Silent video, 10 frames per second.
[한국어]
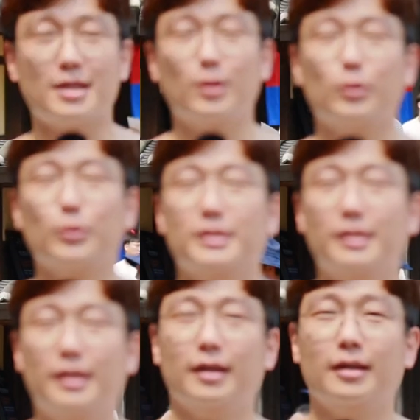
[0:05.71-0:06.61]
사용하고
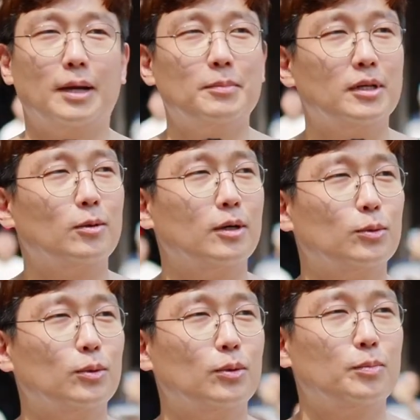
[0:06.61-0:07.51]
있는데
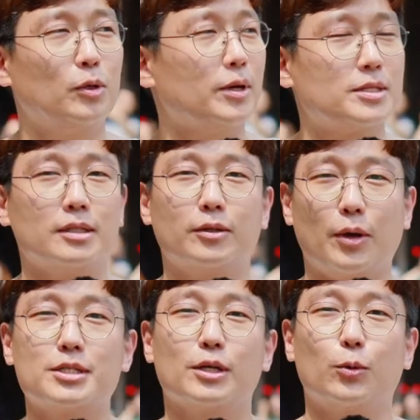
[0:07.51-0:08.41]
남들과도 비교했을 때
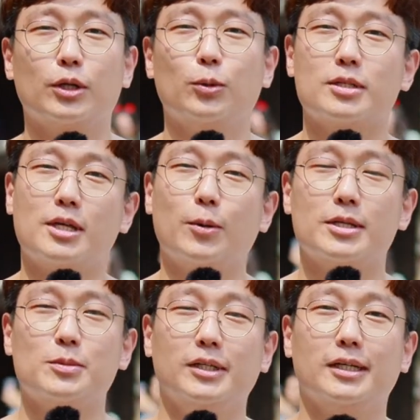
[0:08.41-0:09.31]
굉장히 오랫동안
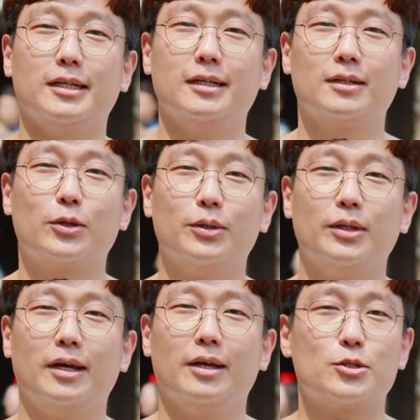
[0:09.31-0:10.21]
사용했습니다
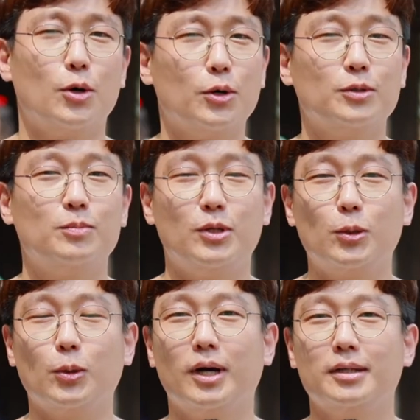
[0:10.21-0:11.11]
그런데 저는
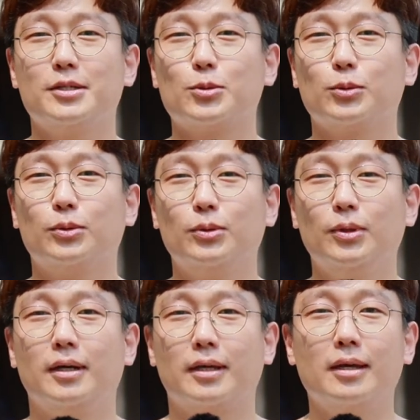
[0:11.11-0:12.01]
비교가 안 될 정도로
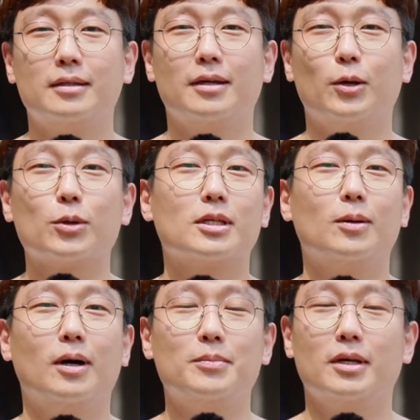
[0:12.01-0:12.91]
KT의
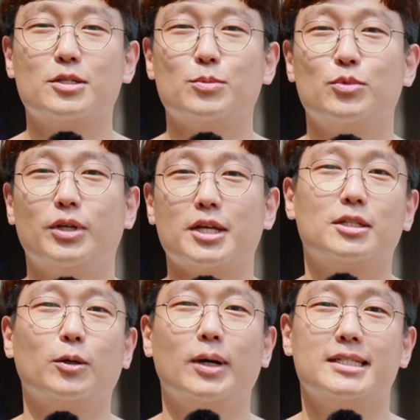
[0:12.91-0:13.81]
역사와 함께 하신 분이
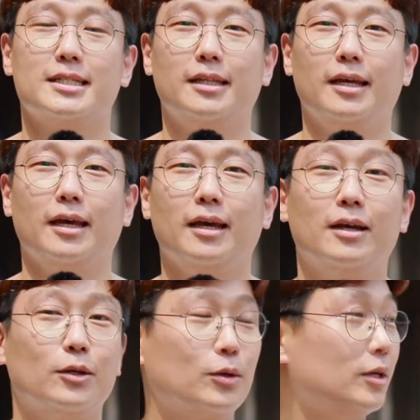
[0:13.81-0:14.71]
계시다고 하시는데
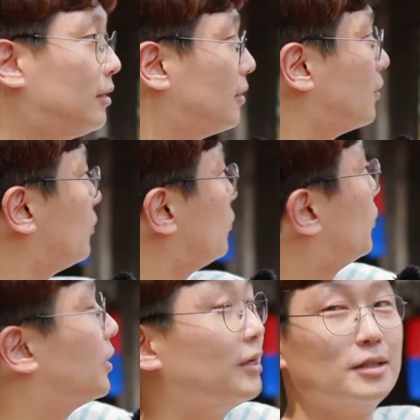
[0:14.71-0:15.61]
여기
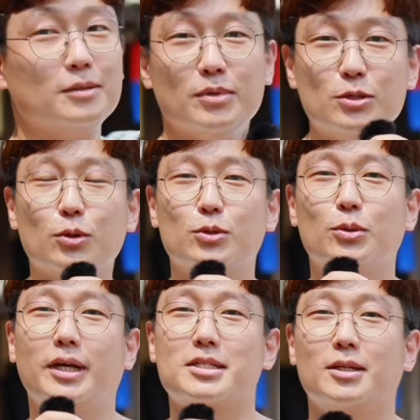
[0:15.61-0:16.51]
용인에 있는
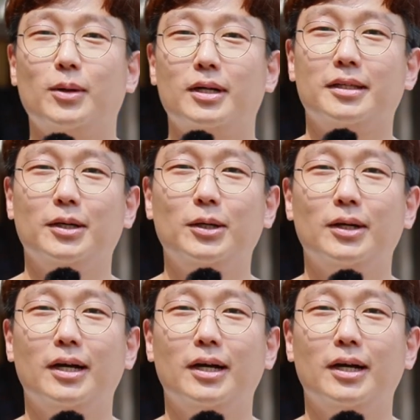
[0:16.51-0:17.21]
민속촌에 계시다고 하는데요